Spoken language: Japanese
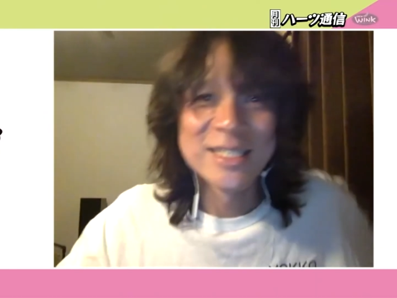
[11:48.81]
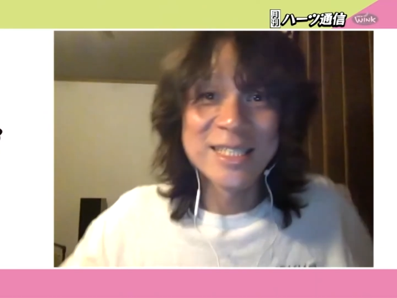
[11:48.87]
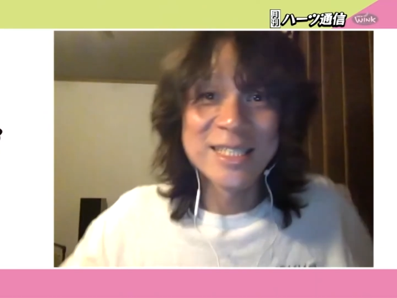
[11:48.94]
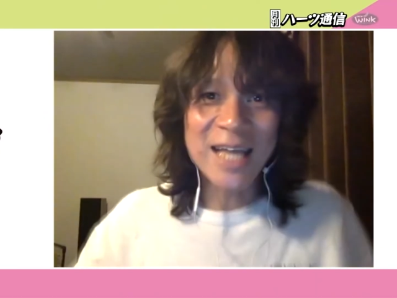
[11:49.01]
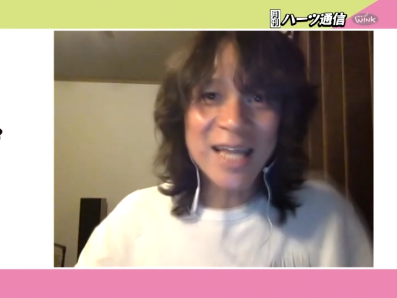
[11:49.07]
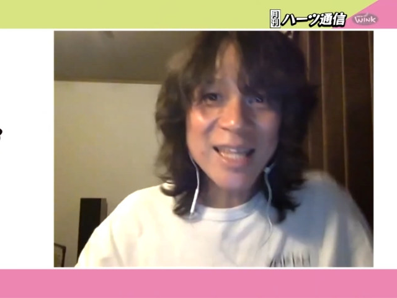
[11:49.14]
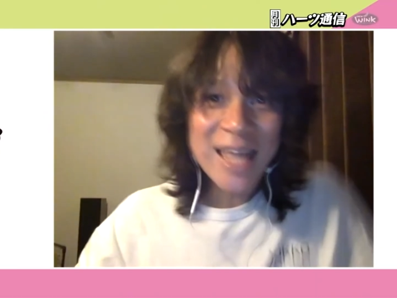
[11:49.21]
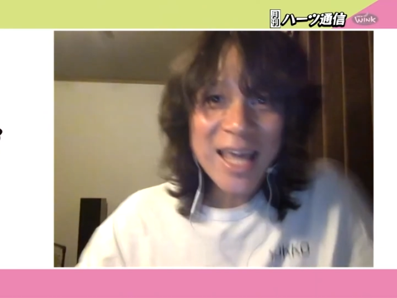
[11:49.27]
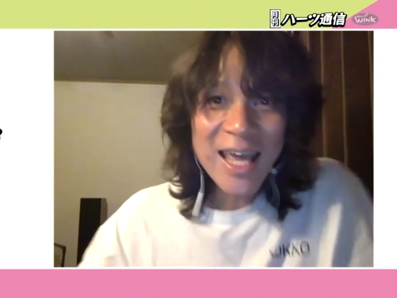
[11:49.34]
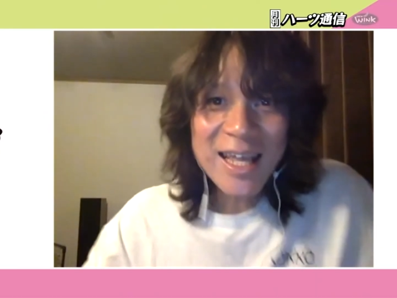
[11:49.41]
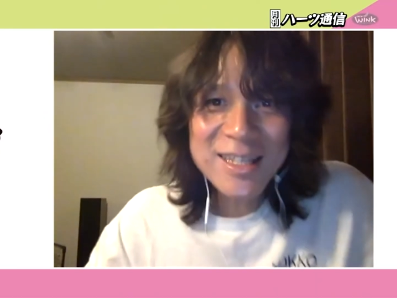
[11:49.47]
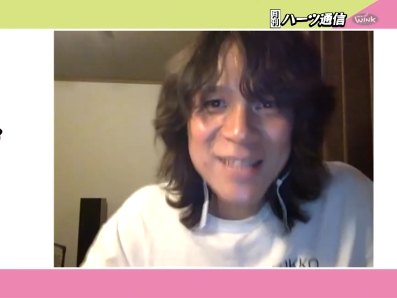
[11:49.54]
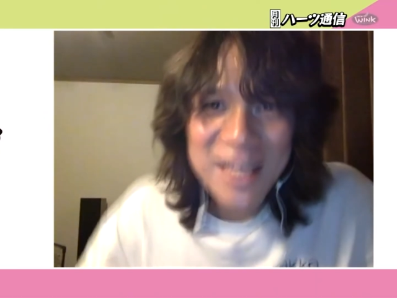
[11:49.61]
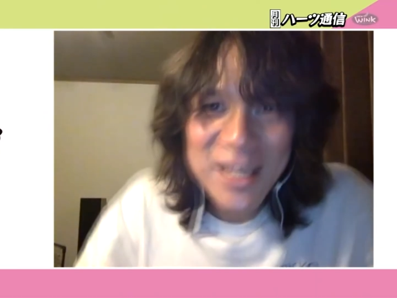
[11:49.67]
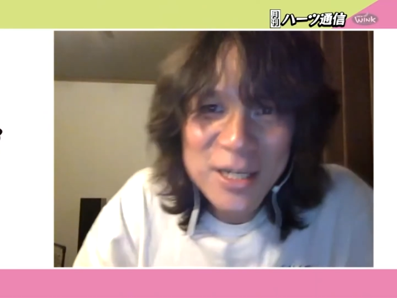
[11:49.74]
さて
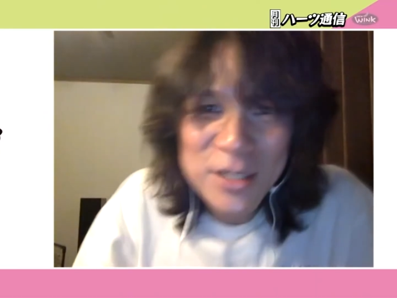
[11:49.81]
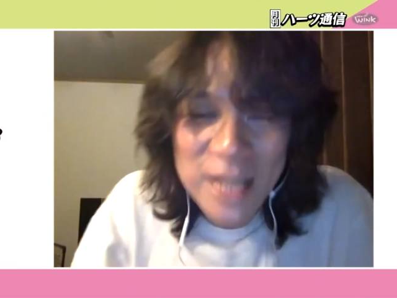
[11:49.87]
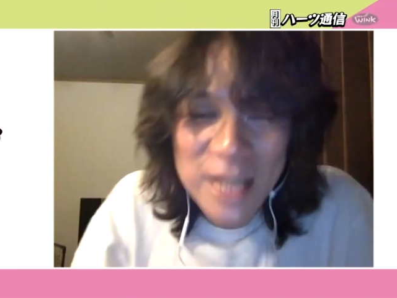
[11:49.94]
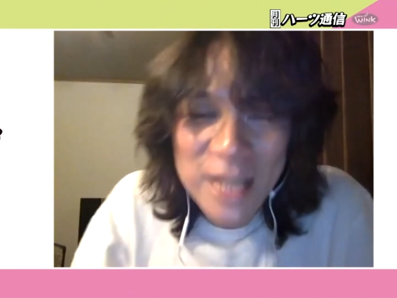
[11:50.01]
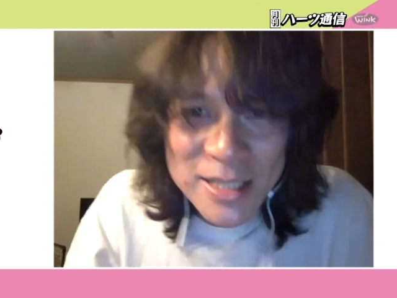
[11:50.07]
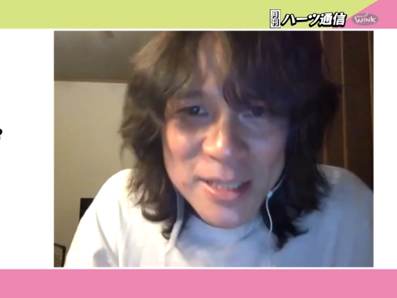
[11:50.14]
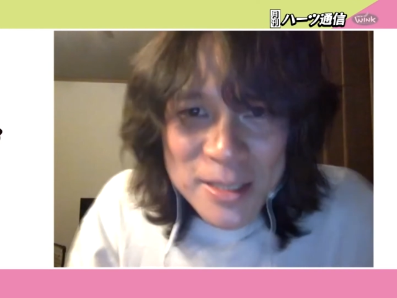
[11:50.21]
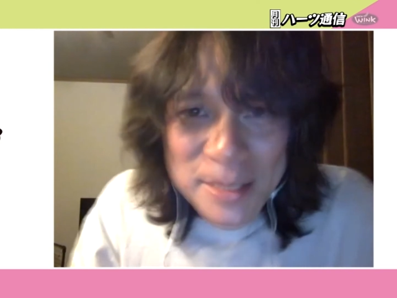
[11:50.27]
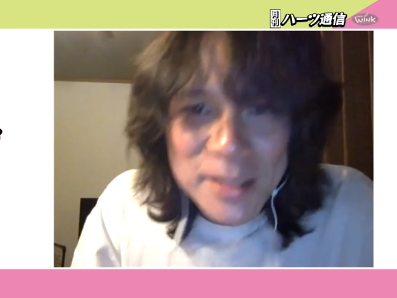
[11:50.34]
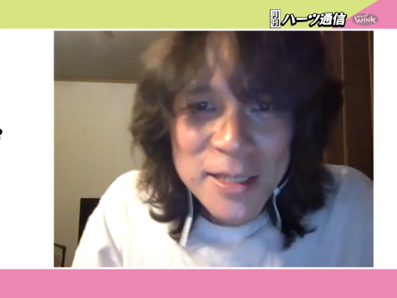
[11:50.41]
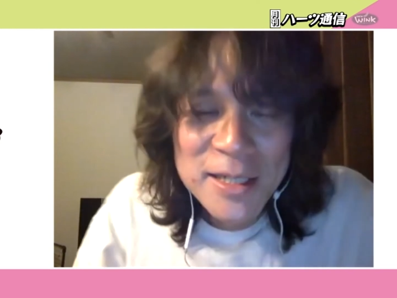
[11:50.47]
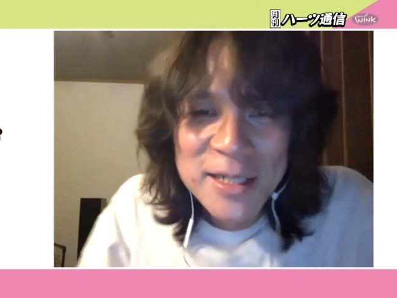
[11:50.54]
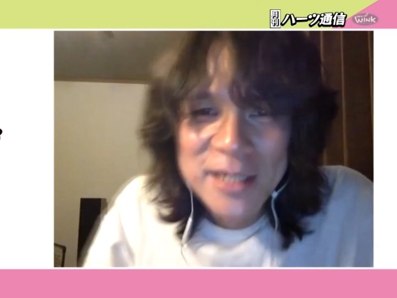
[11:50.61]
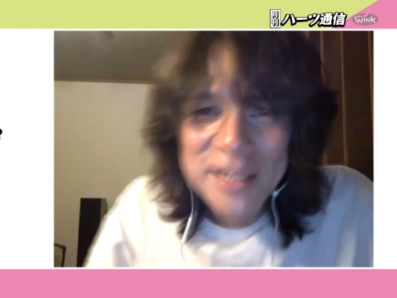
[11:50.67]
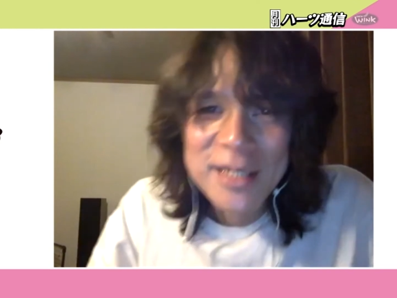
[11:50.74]
エンディングです
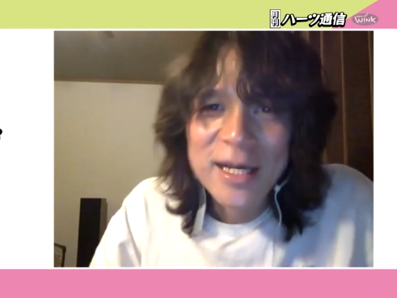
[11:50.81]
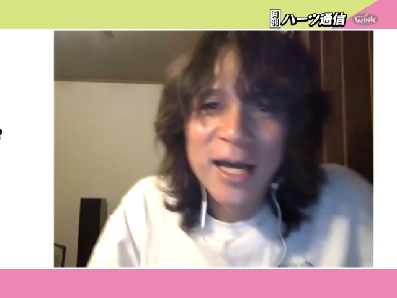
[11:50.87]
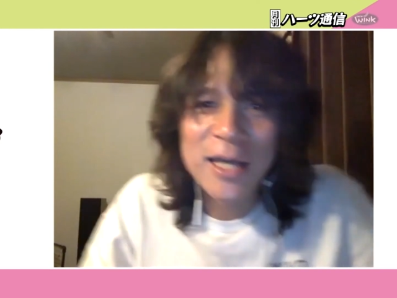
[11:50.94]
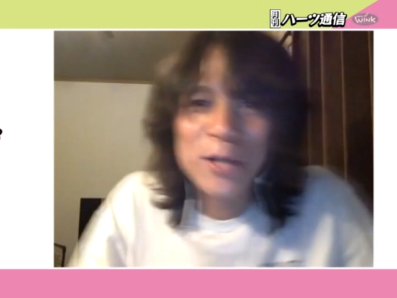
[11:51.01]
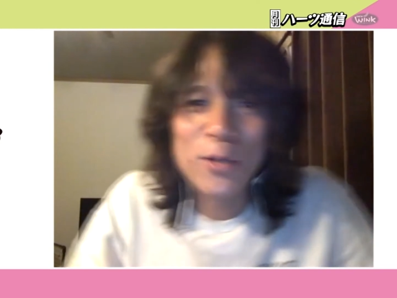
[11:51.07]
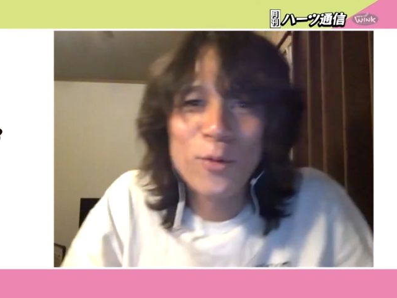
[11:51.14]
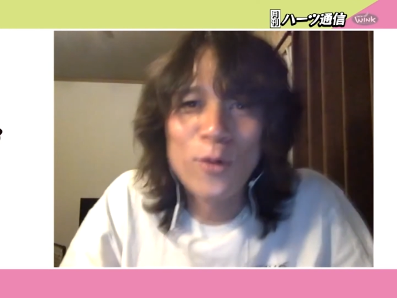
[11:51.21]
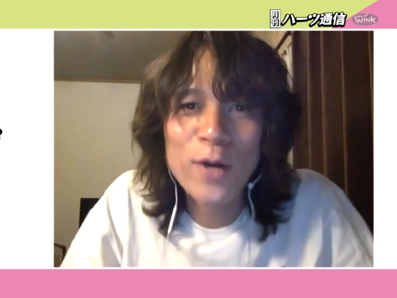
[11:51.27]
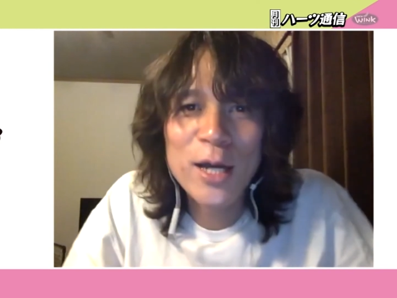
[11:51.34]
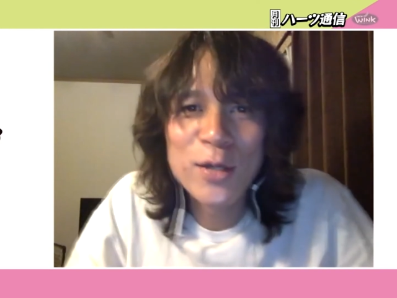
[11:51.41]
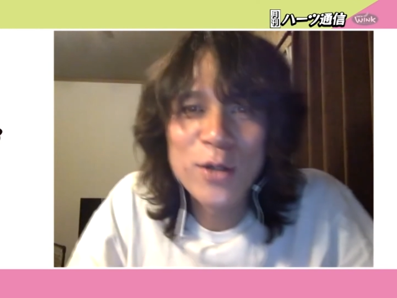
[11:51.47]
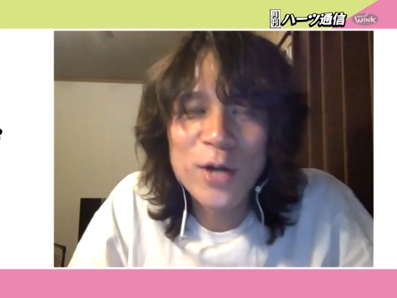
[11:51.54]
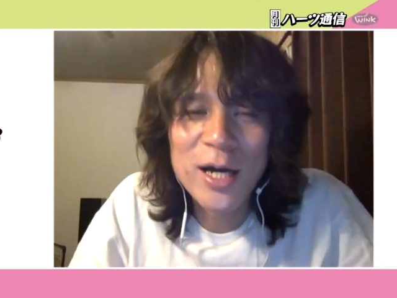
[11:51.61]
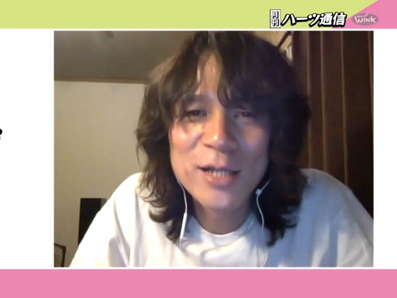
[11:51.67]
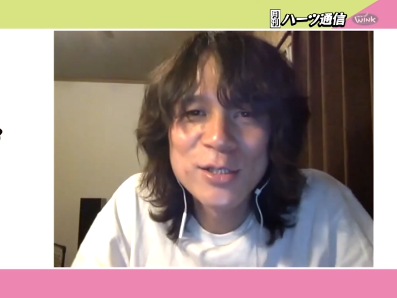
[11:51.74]
はい今回
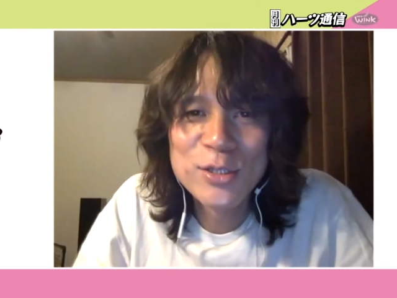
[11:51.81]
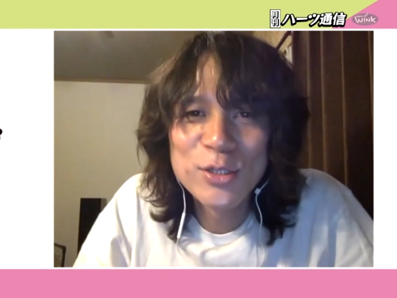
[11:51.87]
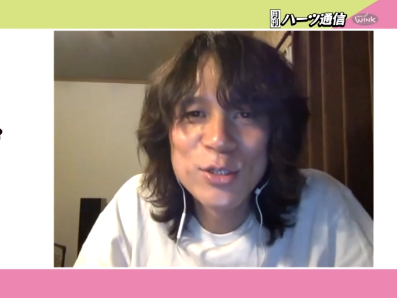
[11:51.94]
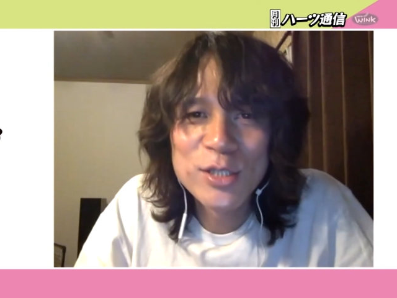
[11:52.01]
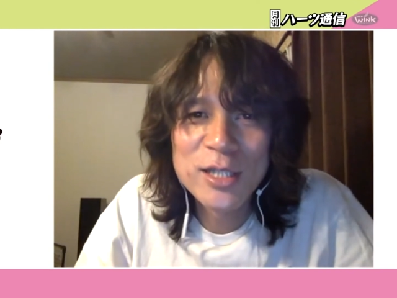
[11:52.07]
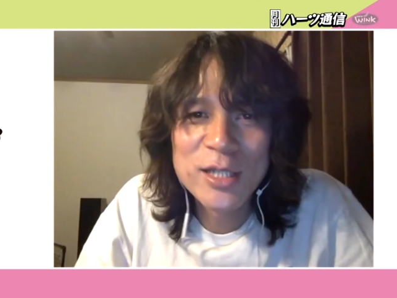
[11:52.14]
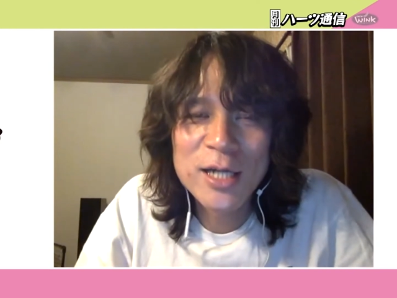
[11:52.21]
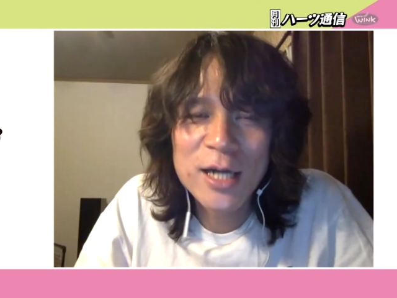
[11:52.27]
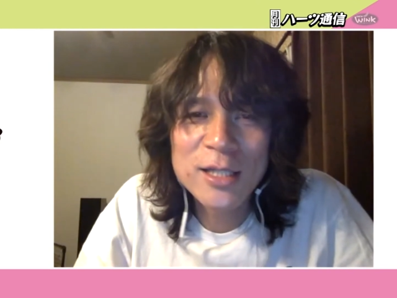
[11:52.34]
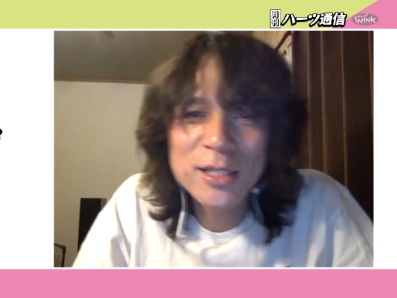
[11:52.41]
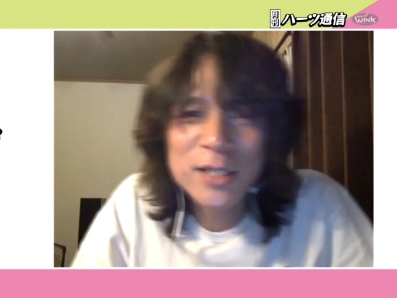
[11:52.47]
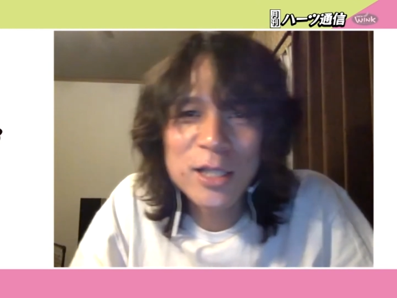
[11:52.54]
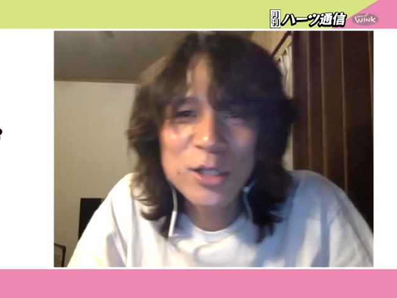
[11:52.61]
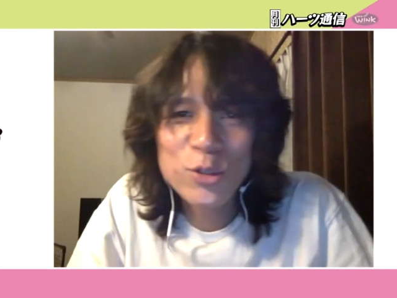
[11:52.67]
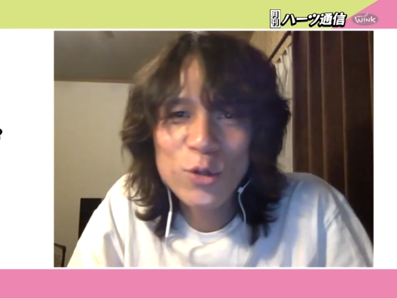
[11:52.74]
のハーツ通信いかがだっ
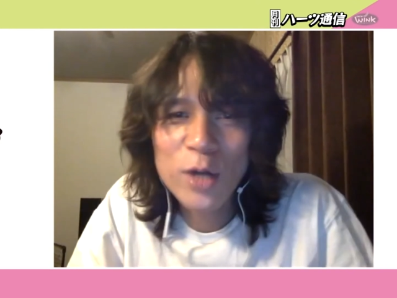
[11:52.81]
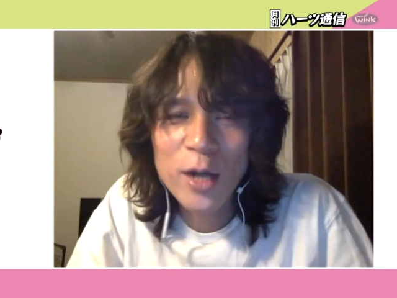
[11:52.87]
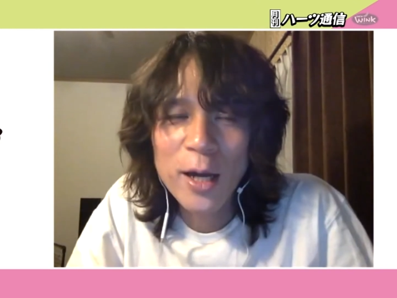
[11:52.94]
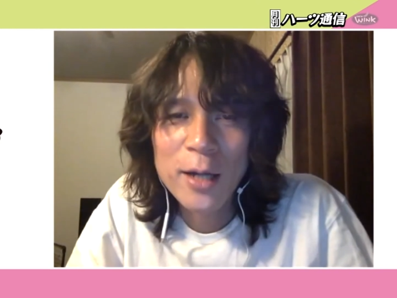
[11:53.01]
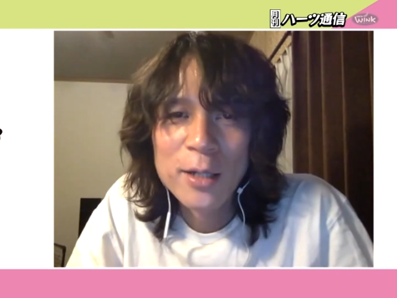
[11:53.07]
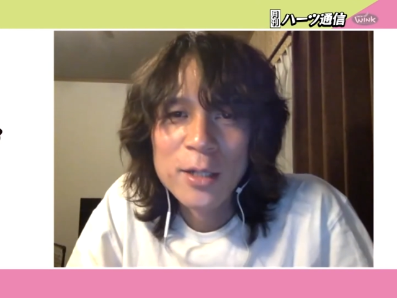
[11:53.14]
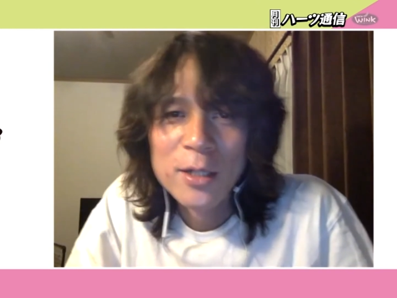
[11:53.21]
たでしょうか、